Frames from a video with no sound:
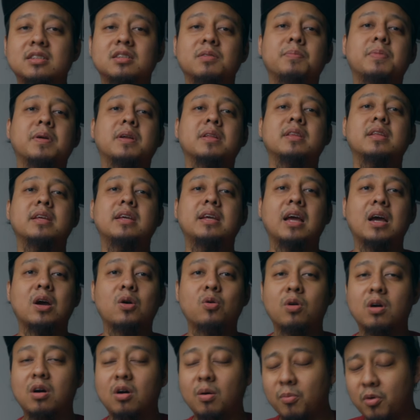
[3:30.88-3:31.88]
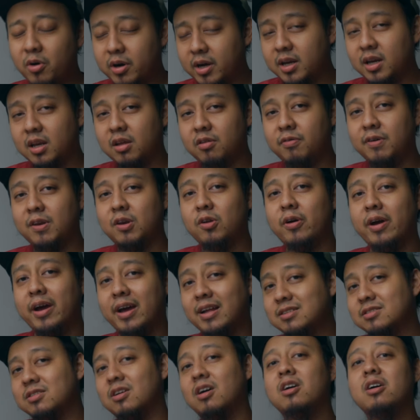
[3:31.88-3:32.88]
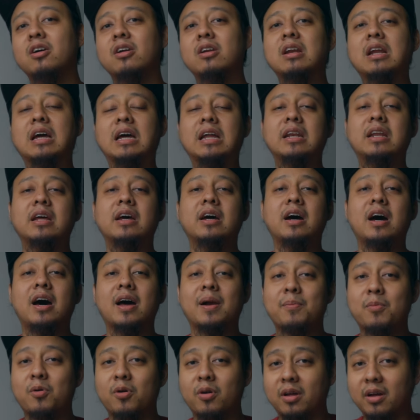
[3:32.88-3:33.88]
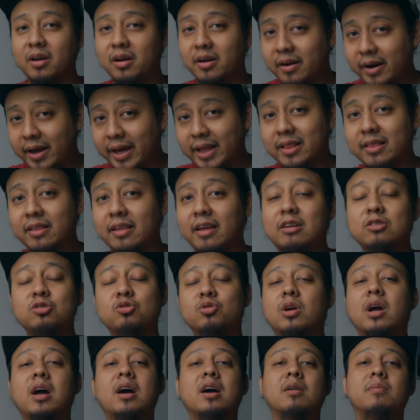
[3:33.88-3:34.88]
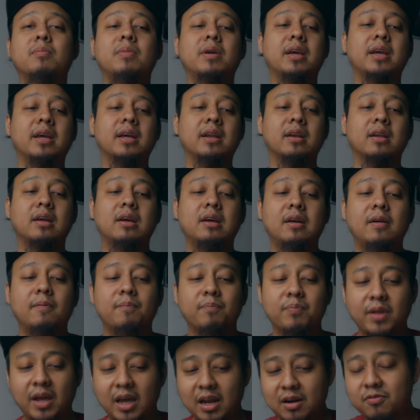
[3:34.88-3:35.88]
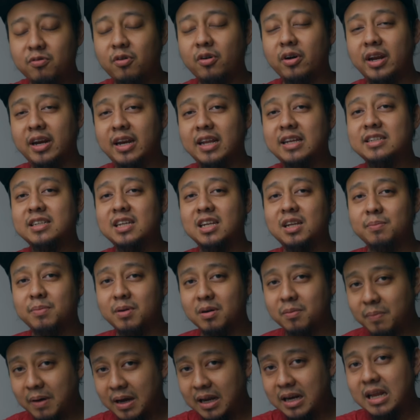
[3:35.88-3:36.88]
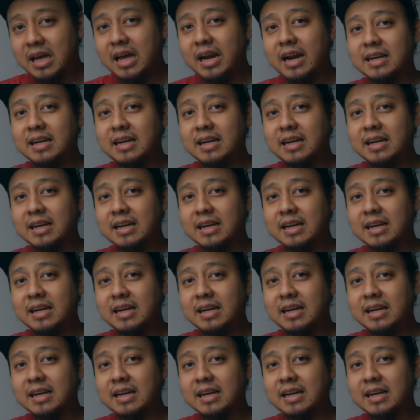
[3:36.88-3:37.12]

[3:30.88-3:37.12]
seperti yang gue omongin di video hands on ada Armory Crate yang juga ngebikin handphone ini jadi berbeda